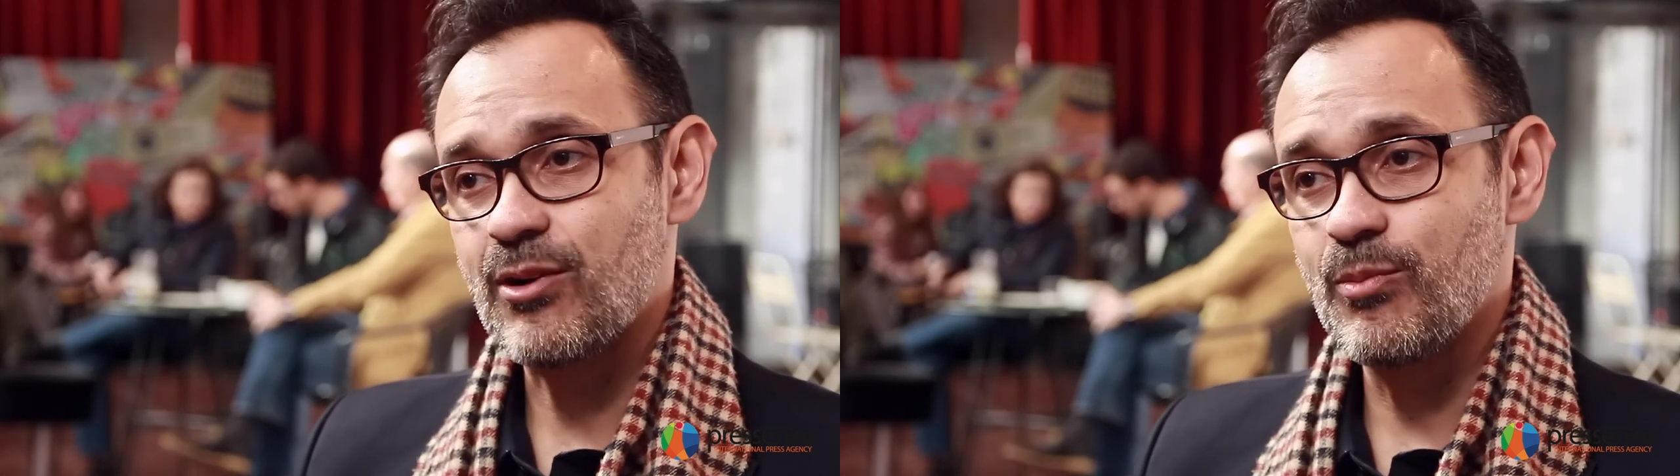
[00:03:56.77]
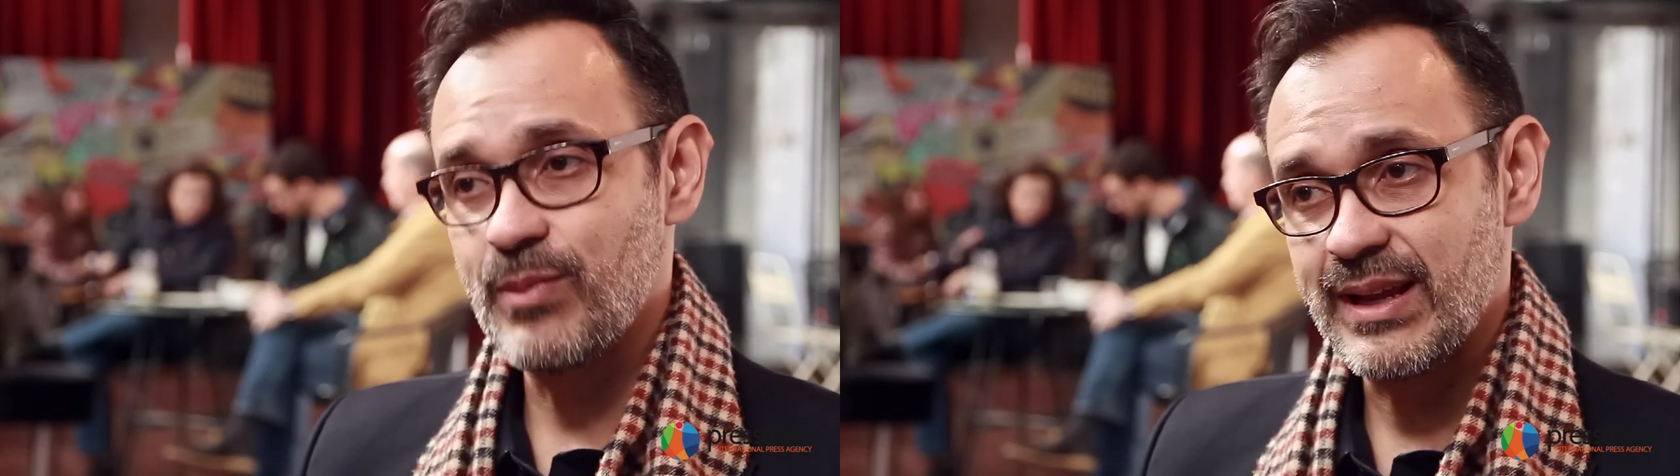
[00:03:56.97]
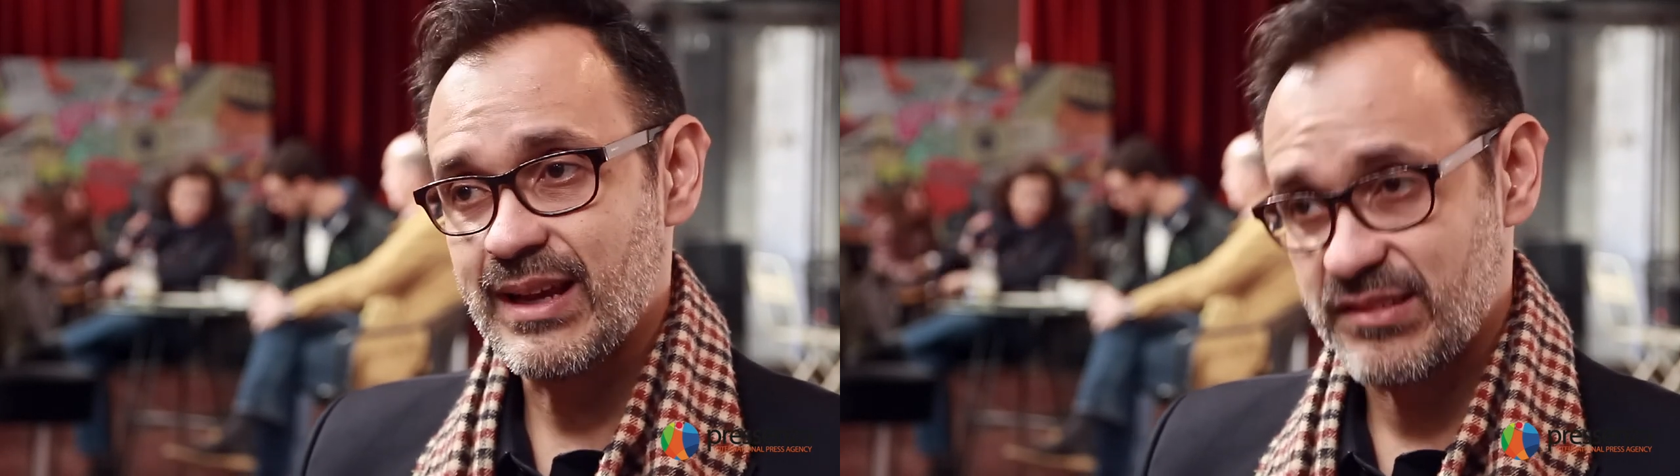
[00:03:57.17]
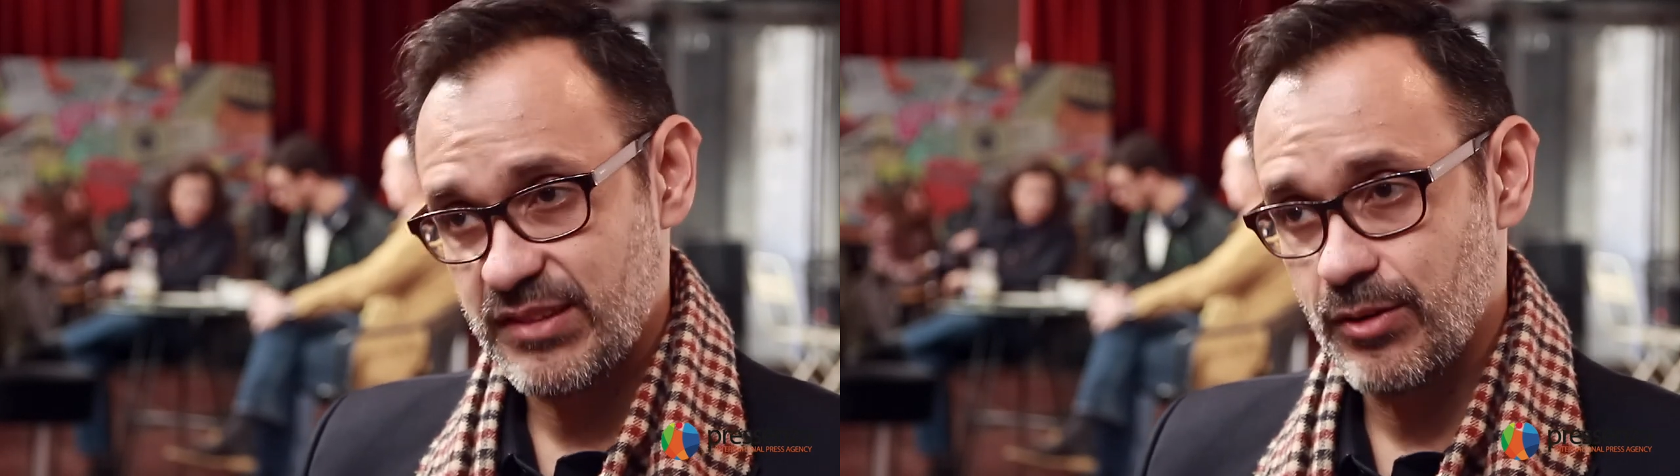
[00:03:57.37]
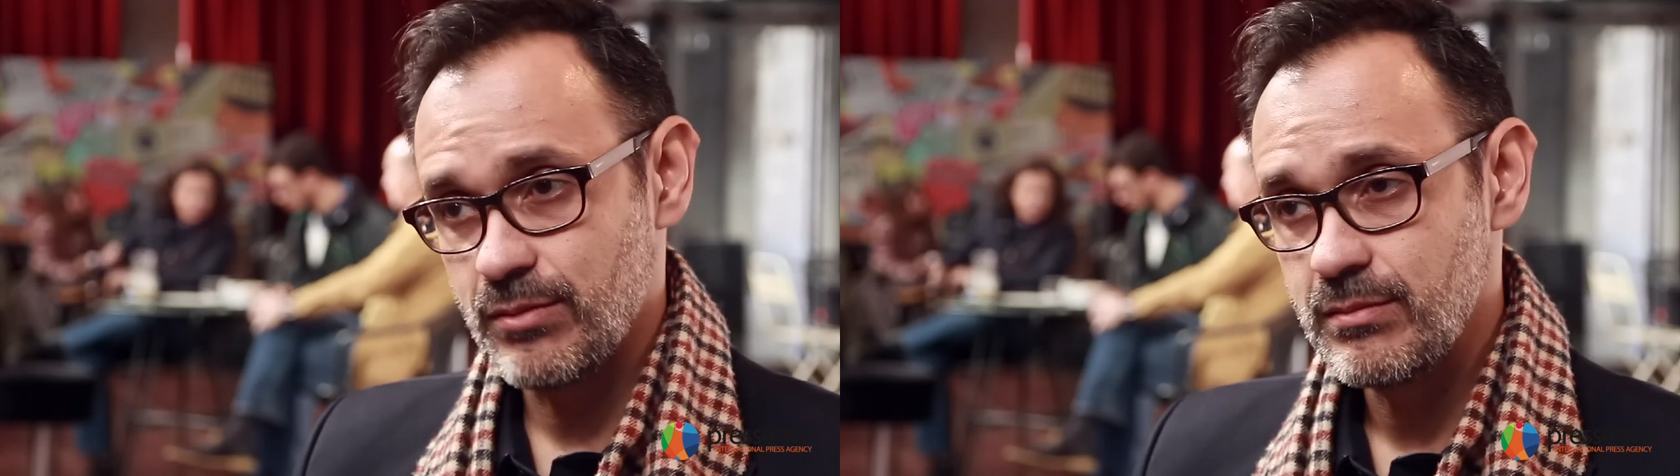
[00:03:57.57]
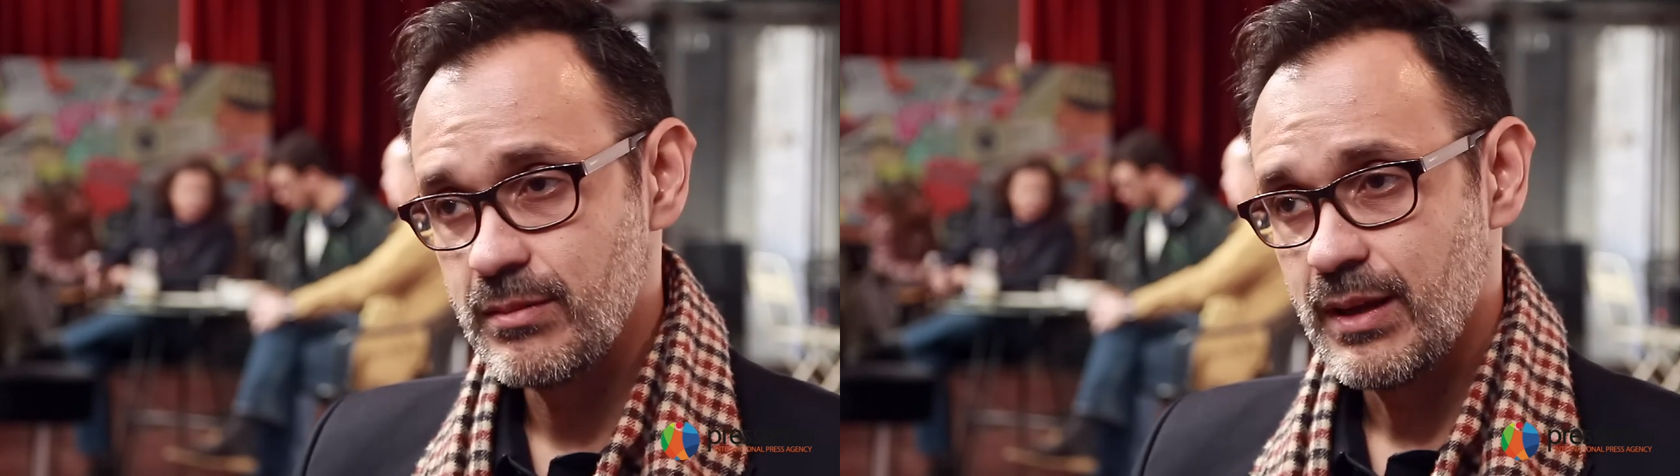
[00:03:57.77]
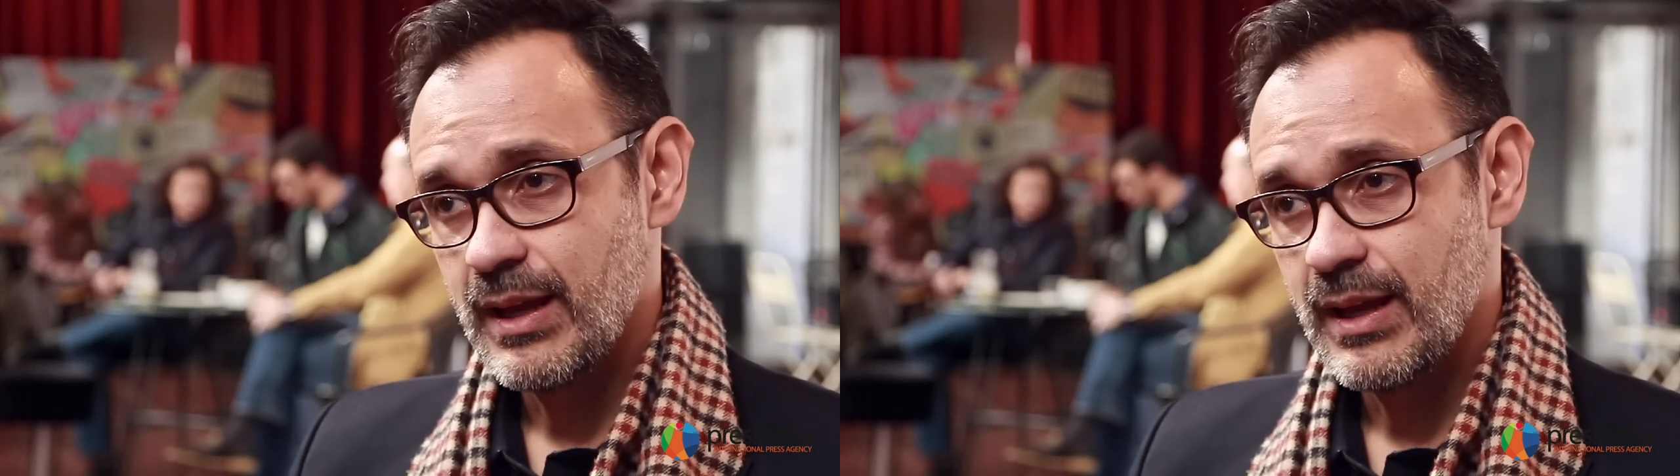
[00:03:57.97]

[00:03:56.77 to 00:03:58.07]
comunicación